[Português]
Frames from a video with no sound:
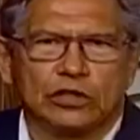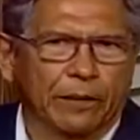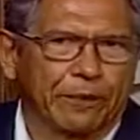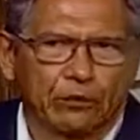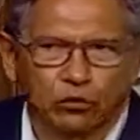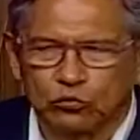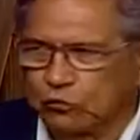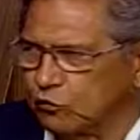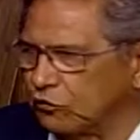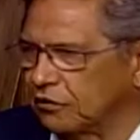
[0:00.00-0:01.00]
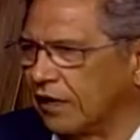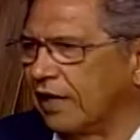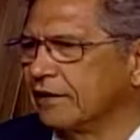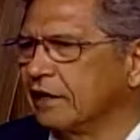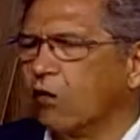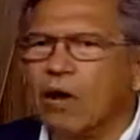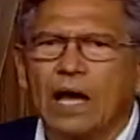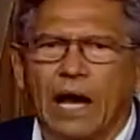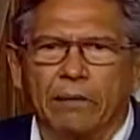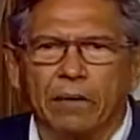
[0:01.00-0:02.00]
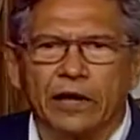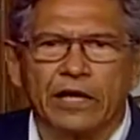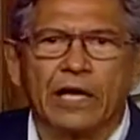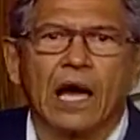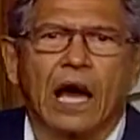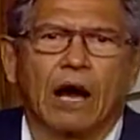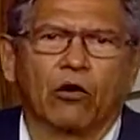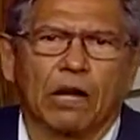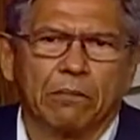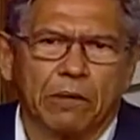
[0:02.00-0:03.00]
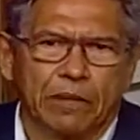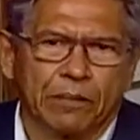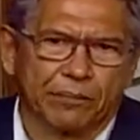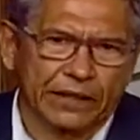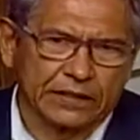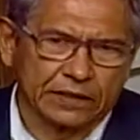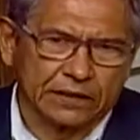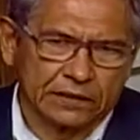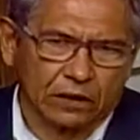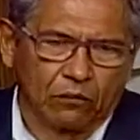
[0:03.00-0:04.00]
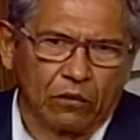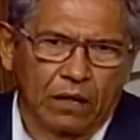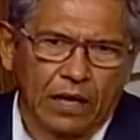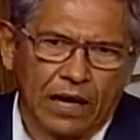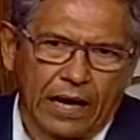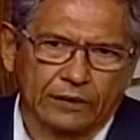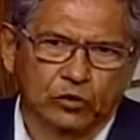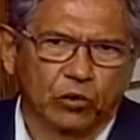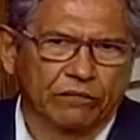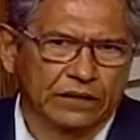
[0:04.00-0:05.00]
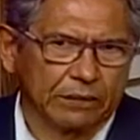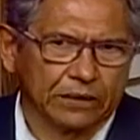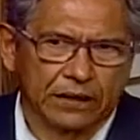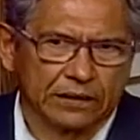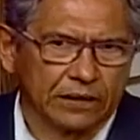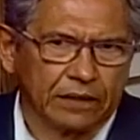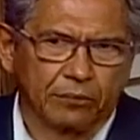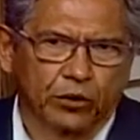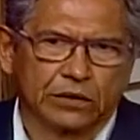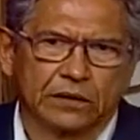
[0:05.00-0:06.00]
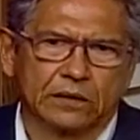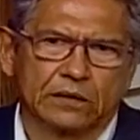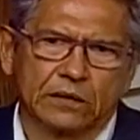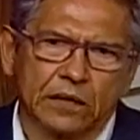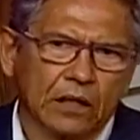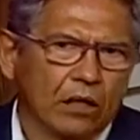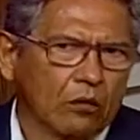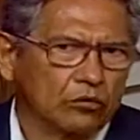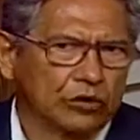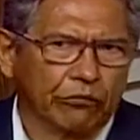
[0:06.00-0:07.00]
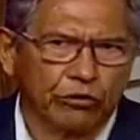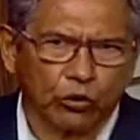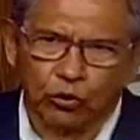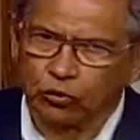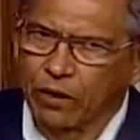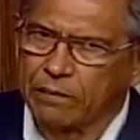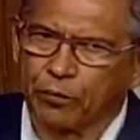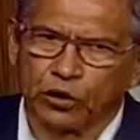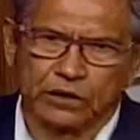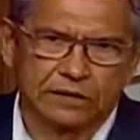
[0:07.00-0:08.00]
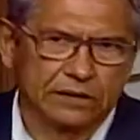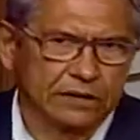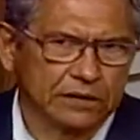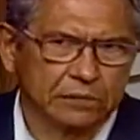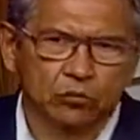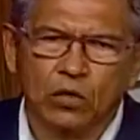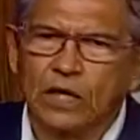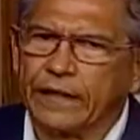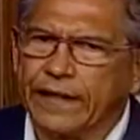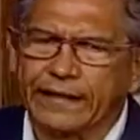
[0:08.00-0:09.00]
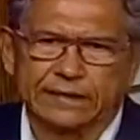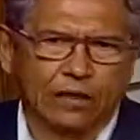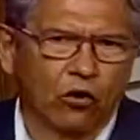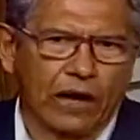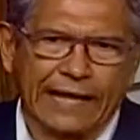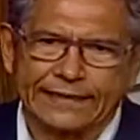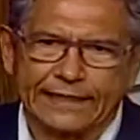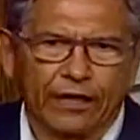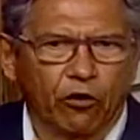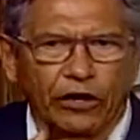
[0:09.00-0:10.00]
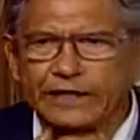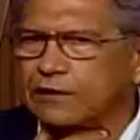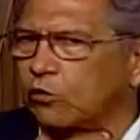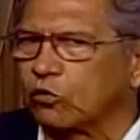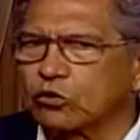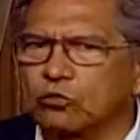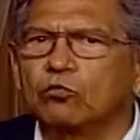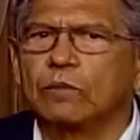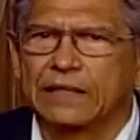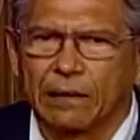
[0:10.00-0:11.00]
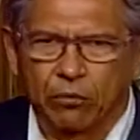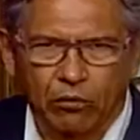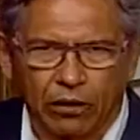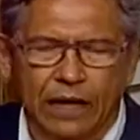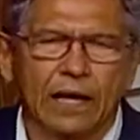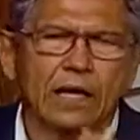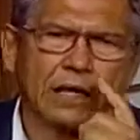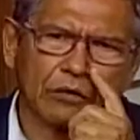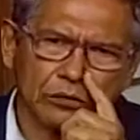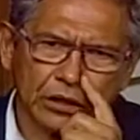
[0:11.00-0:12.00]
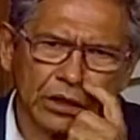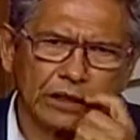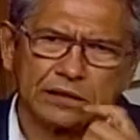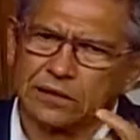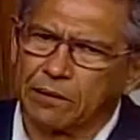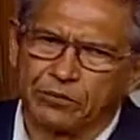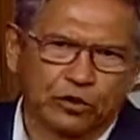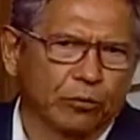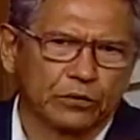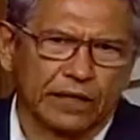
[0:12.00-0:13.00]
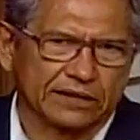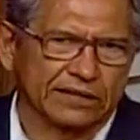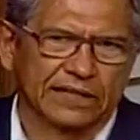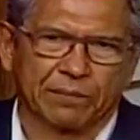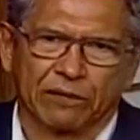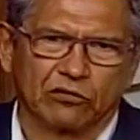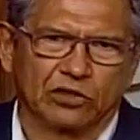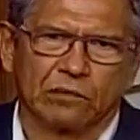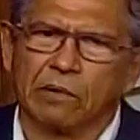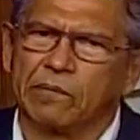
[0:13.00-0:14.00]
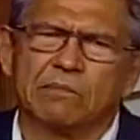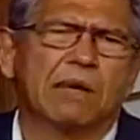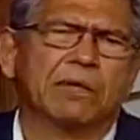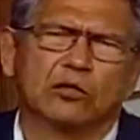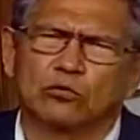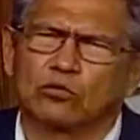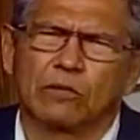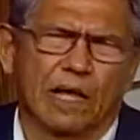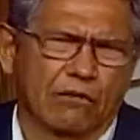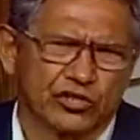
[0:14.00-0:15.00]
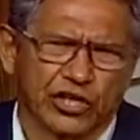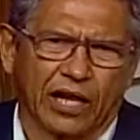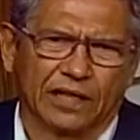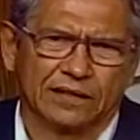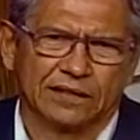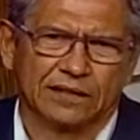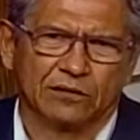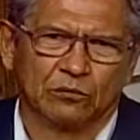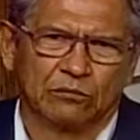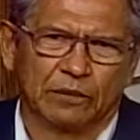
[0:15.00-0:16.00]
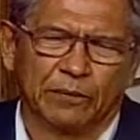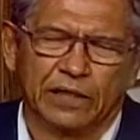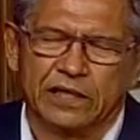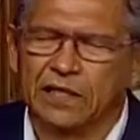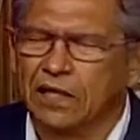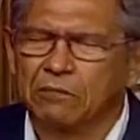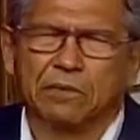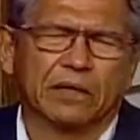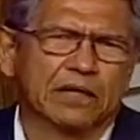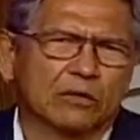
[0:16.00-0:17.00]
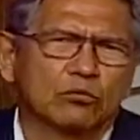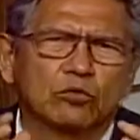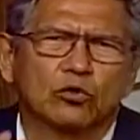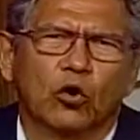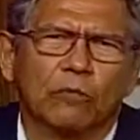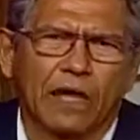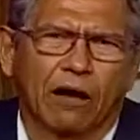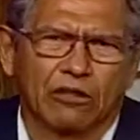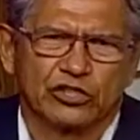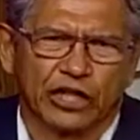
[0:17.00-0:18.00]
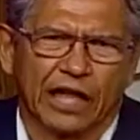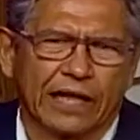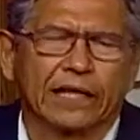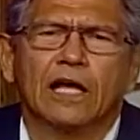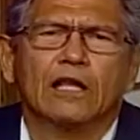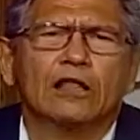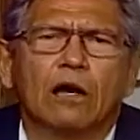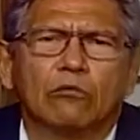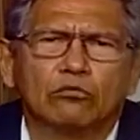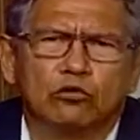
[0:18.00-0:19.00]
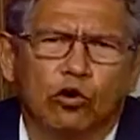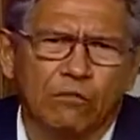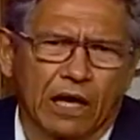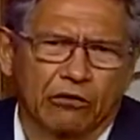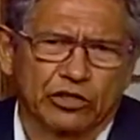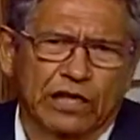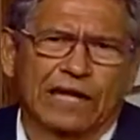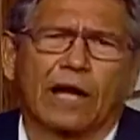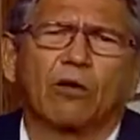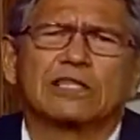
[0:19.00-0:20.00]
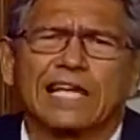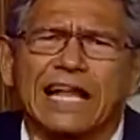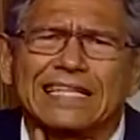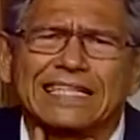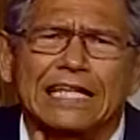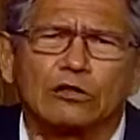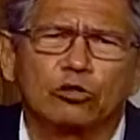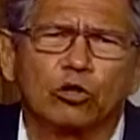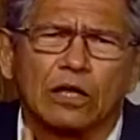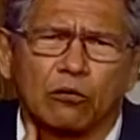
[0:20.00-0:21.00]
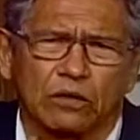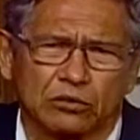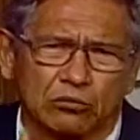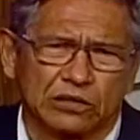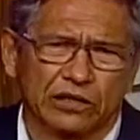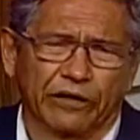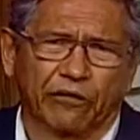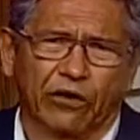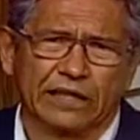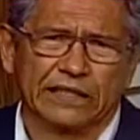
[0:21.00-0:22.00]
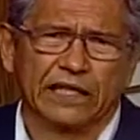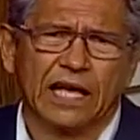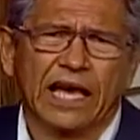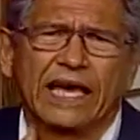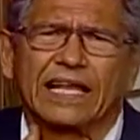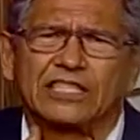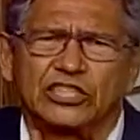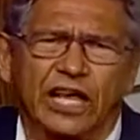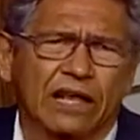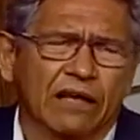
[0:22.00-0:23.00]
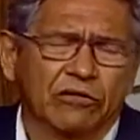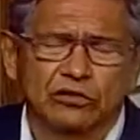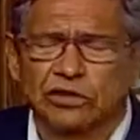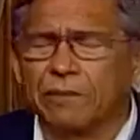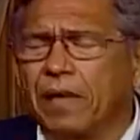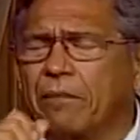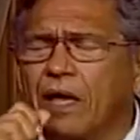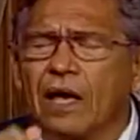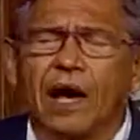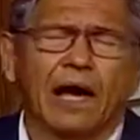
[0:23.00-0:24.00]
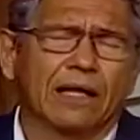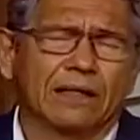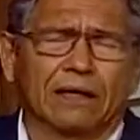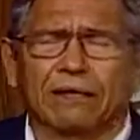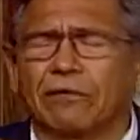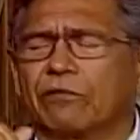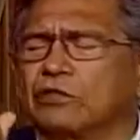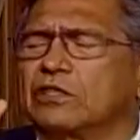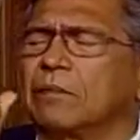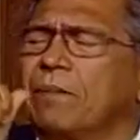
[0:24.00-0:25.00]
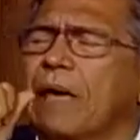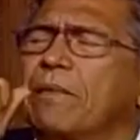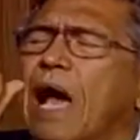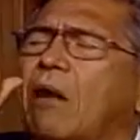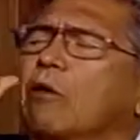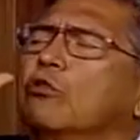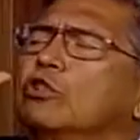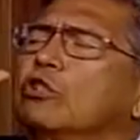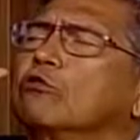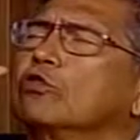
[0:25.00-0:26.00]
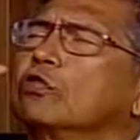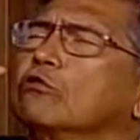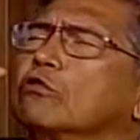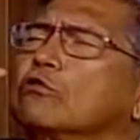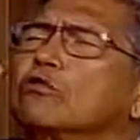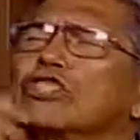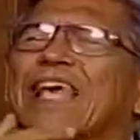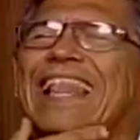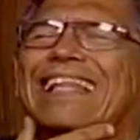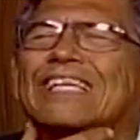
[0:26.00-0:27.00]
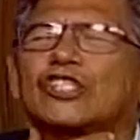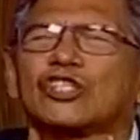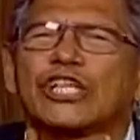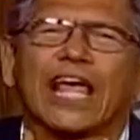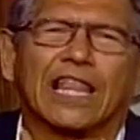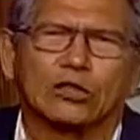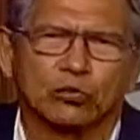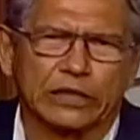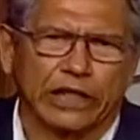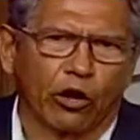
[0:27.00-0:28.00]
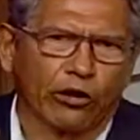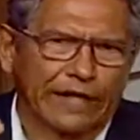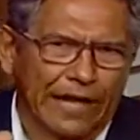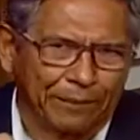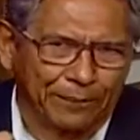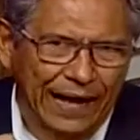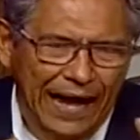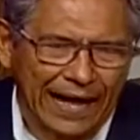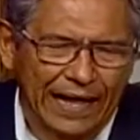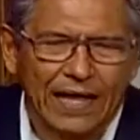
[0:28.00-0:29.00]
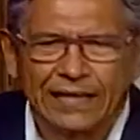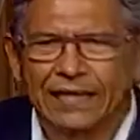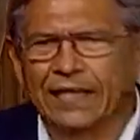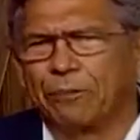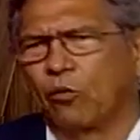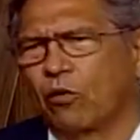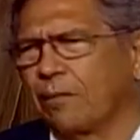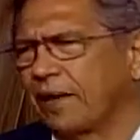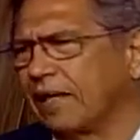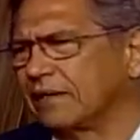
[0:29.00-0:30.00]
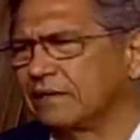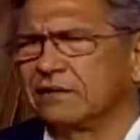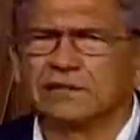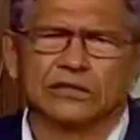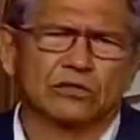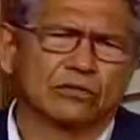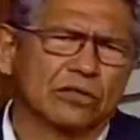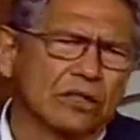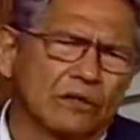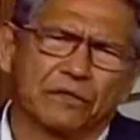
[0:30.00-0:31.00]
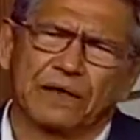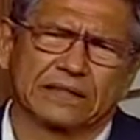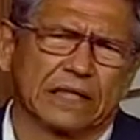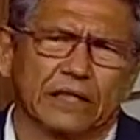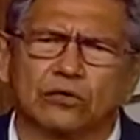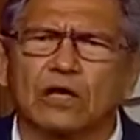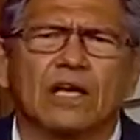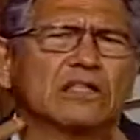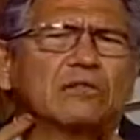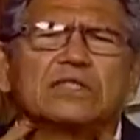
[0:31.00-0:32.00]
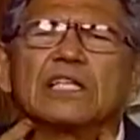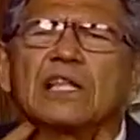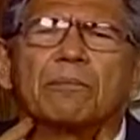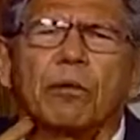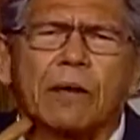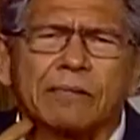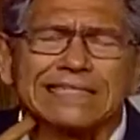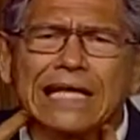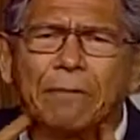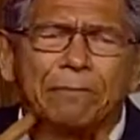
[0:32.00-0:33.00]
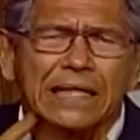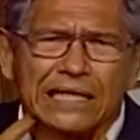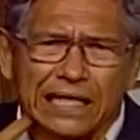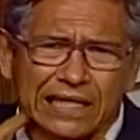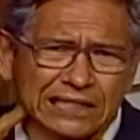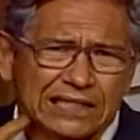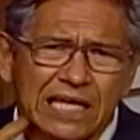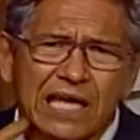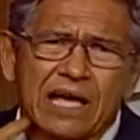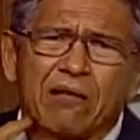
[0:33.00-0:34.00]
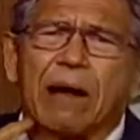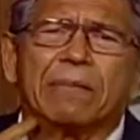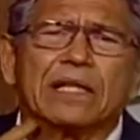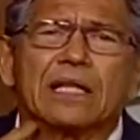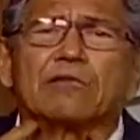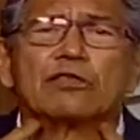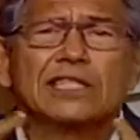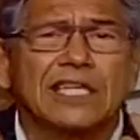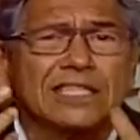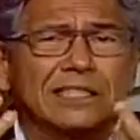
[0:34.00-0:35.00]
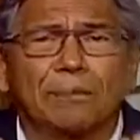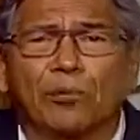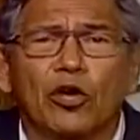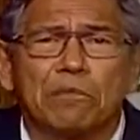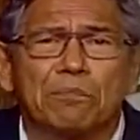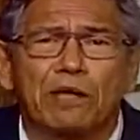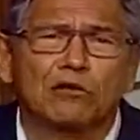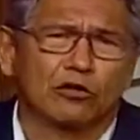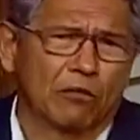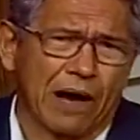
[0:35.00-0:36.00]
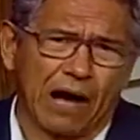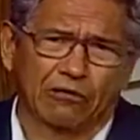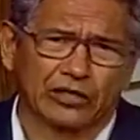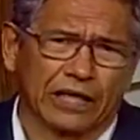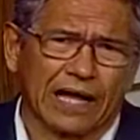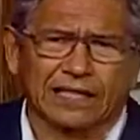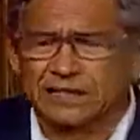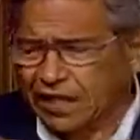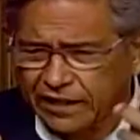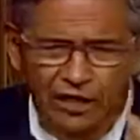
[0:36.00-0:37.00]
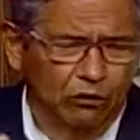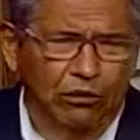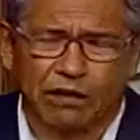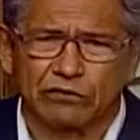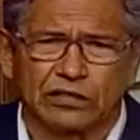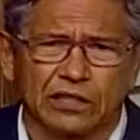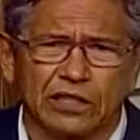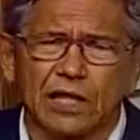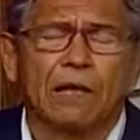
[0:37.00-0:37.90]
Isso é para todo mundo, tá? Então, a mamãe. Agora, a mamãe, preste atenção a sua vitamina D é importante, o seu iodo é importantíssimo. Nessa hora, a tireoide costuma dar bronca. Eu diria sempre, se eu pudesse dizer para você, mamãe, mamãe, não tome água gelada, não. Mamãe, mamãe, não tome água gelada. Não tome água gelada. A água gelada detona com a sua tireoide. Ela gela, você bebe ah, é, você bebe água guti, guti, guti, guti gelada, gela a sua tireoide, ela para. Daqui a pouco aparecem cistos. Não faça isso. Se você tem problemas de amígdalas, amígdalas, você tem que ser proibido de tomar água gelada. Se aqui e acolá você...